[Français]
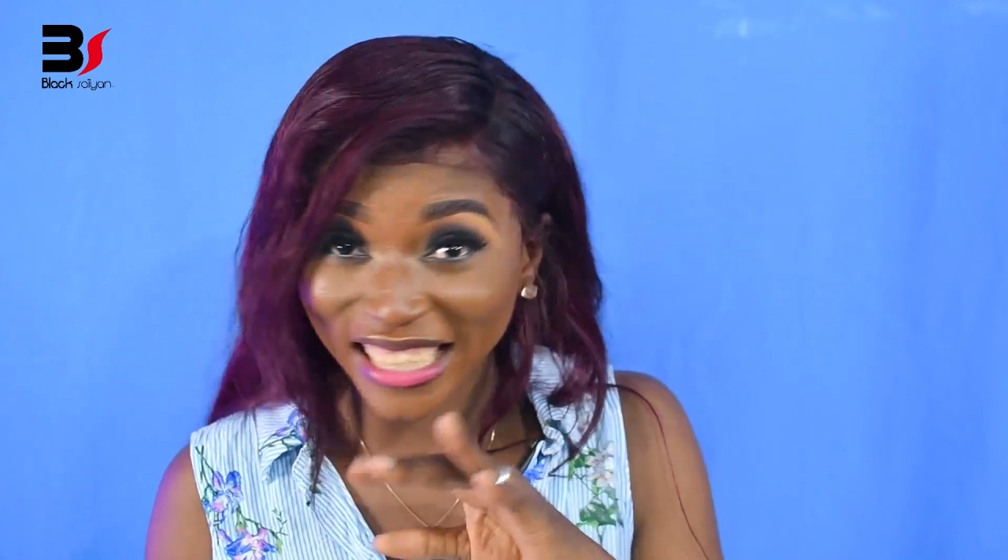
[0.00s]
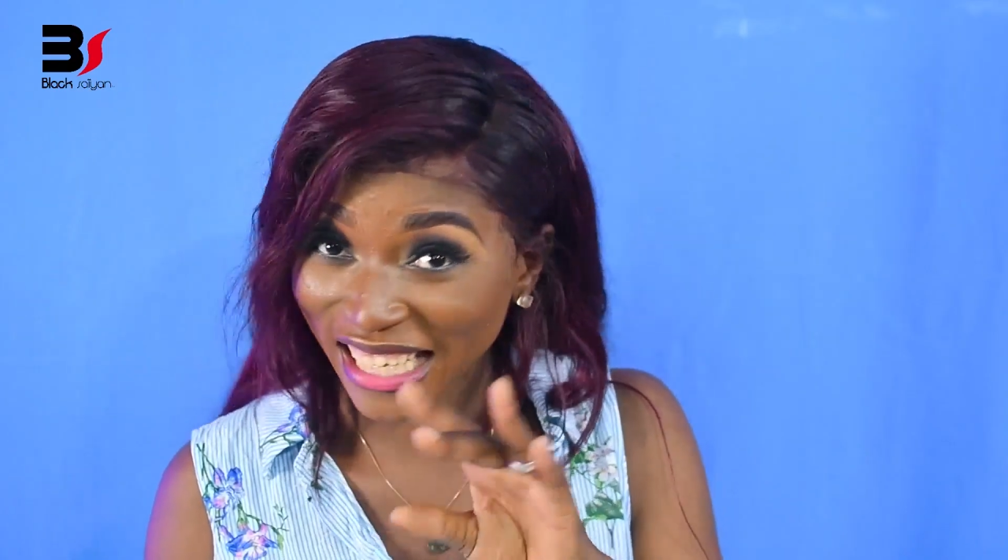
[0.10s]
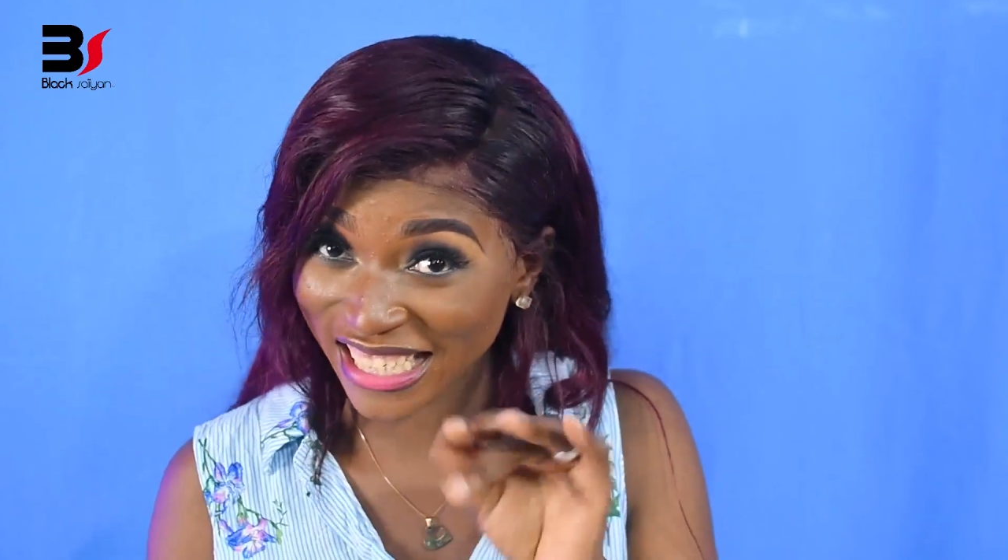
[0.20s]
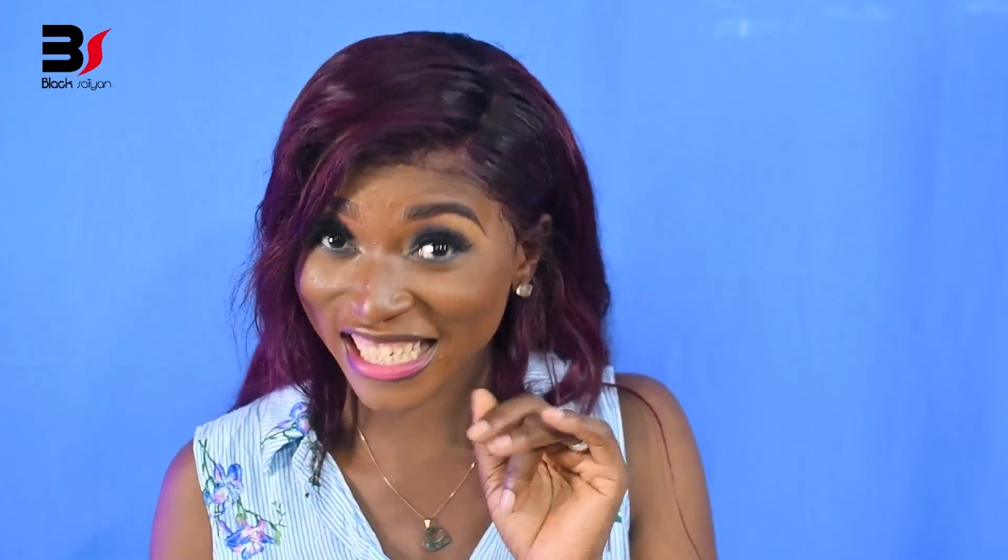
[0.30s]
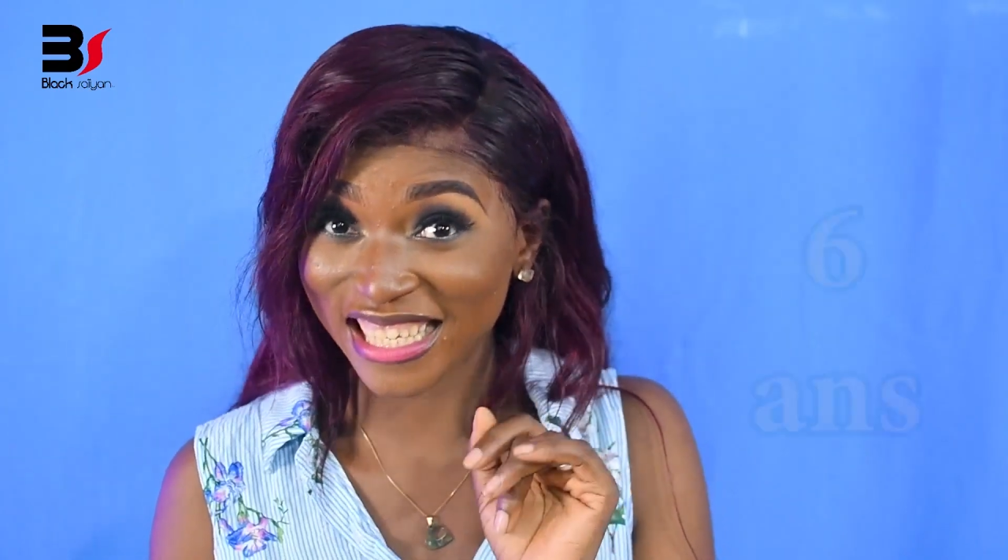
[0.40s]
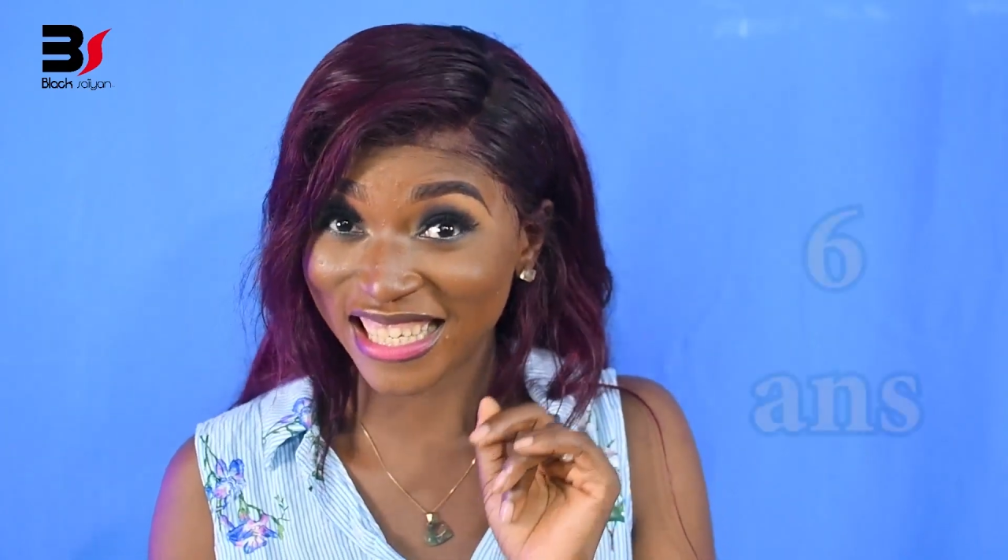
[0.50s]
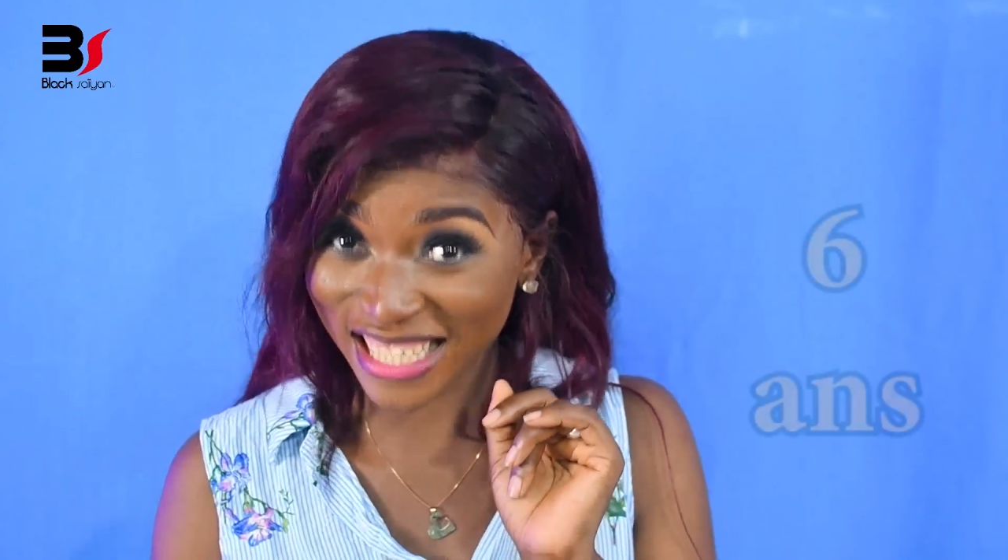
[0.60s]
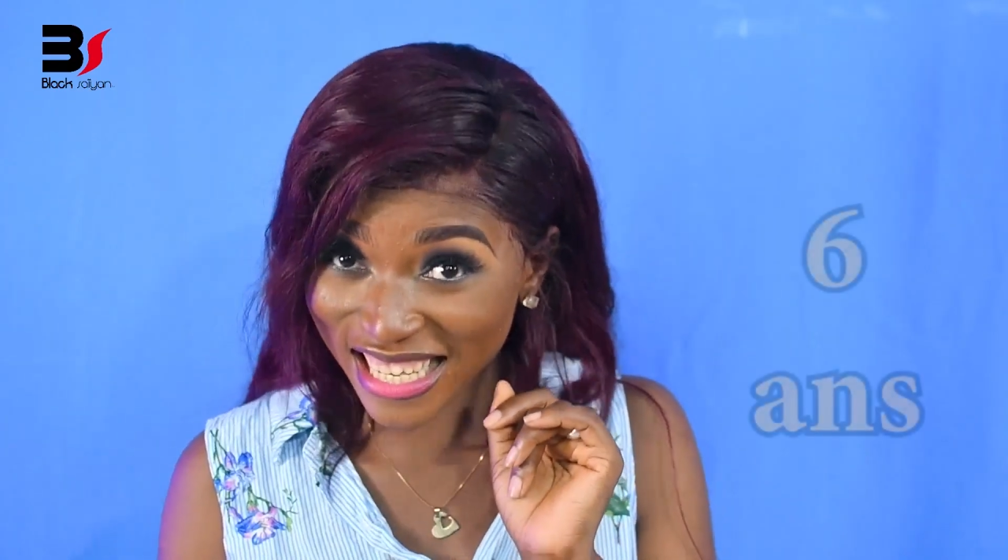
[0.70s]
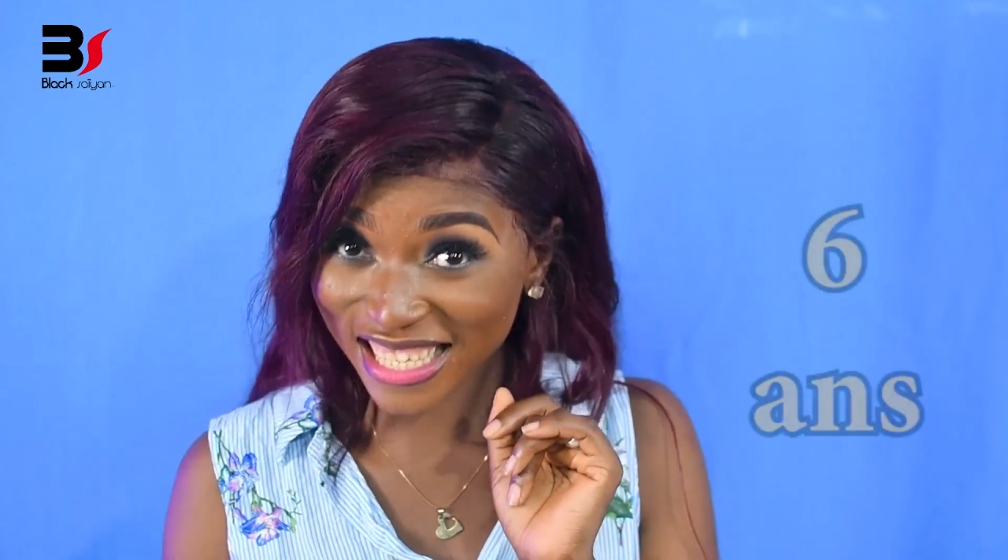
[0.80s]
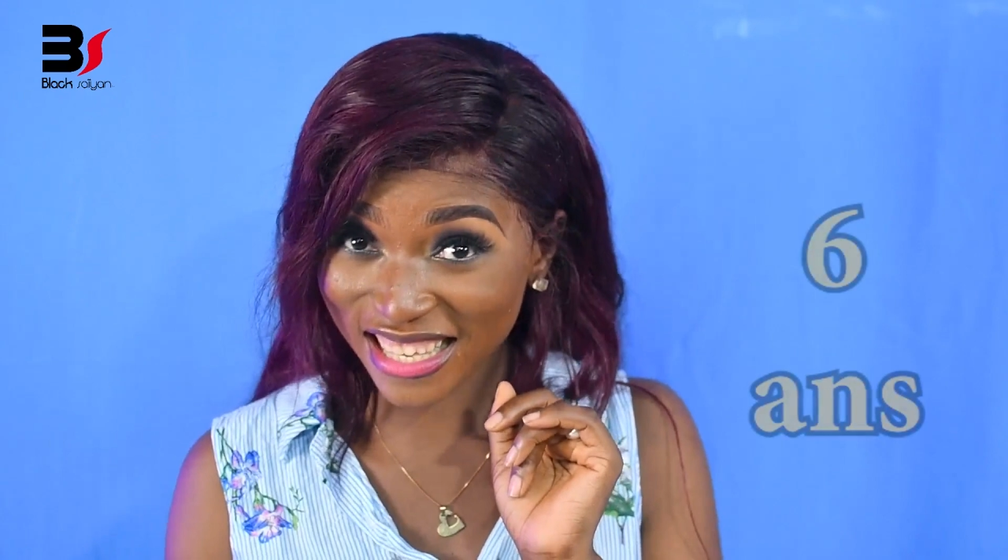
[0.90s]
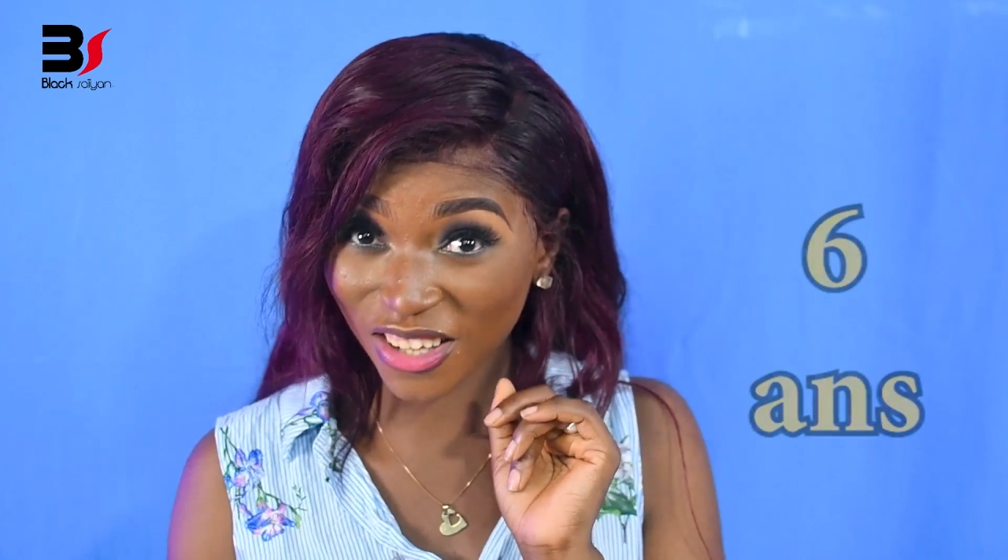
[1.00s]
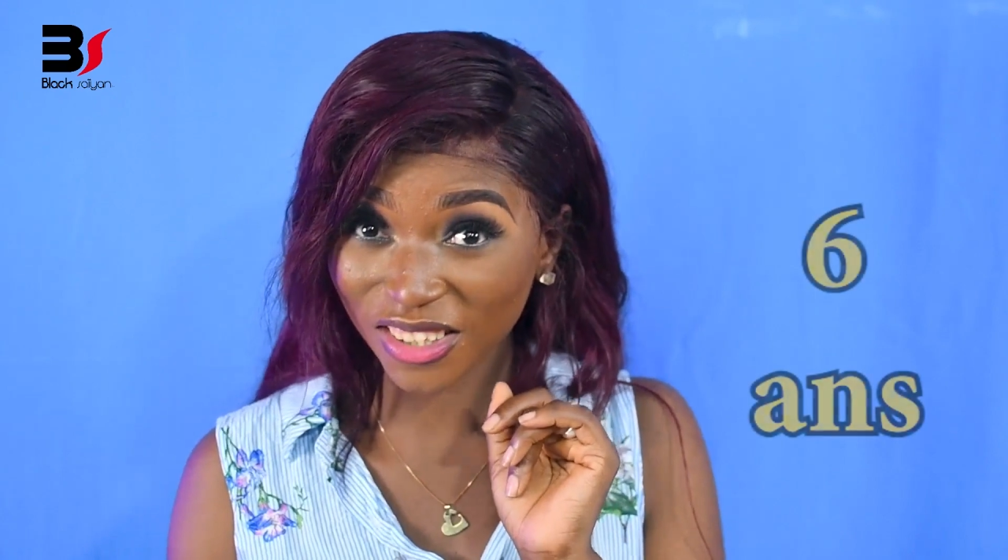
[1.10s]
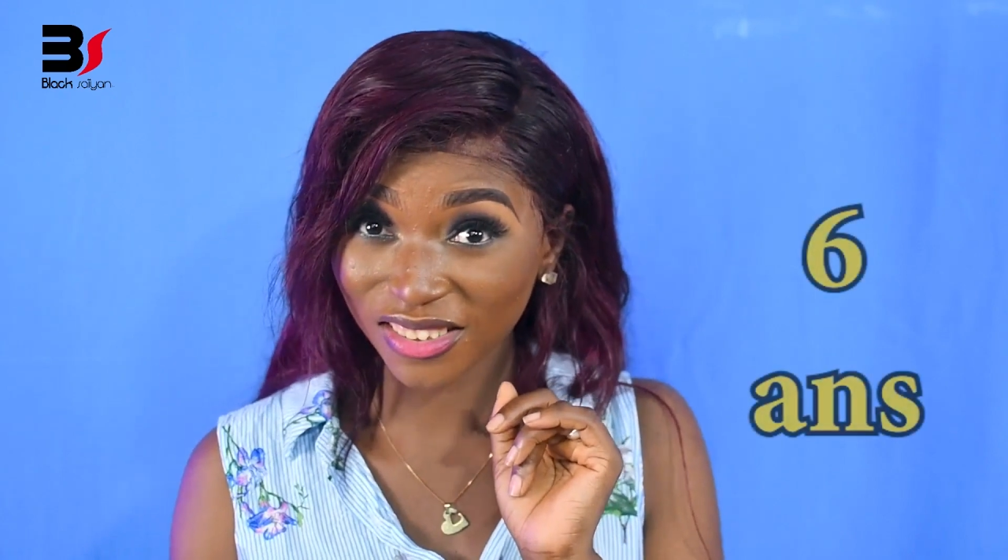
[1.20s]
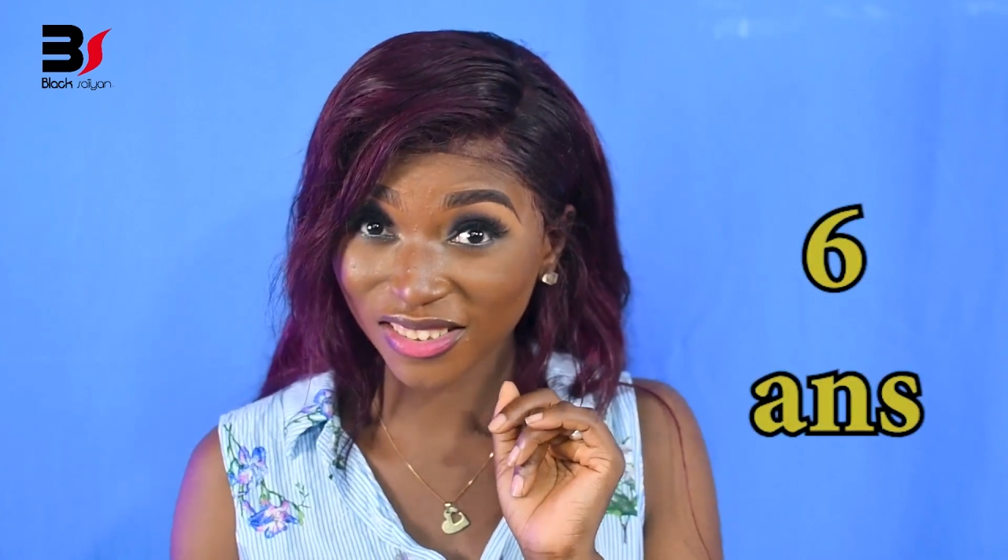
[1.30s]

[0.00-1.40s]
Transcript: qui a déjà 6 ans,